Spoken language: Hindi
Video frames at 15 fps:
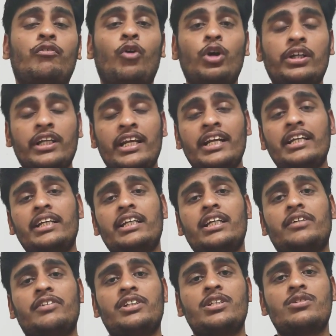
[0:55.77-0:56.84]
वोल्टेर एंड
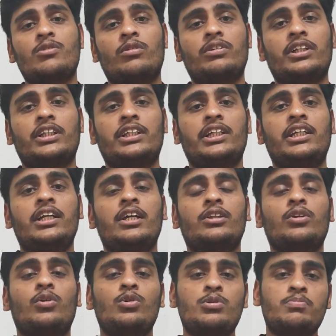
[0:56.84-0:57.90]
डेगल इक्वेशन सोल्व की थी तो